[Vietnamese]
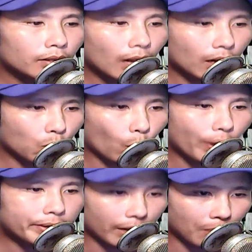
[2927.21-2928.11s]
Ta không
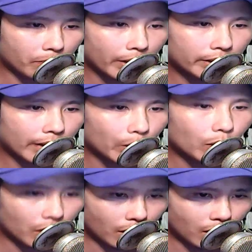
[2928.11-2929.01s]
quấy rầy Bắc Minh đạo
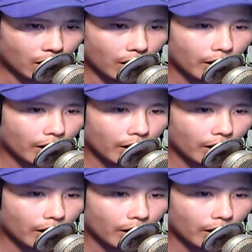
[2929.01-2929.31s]
hữu nữa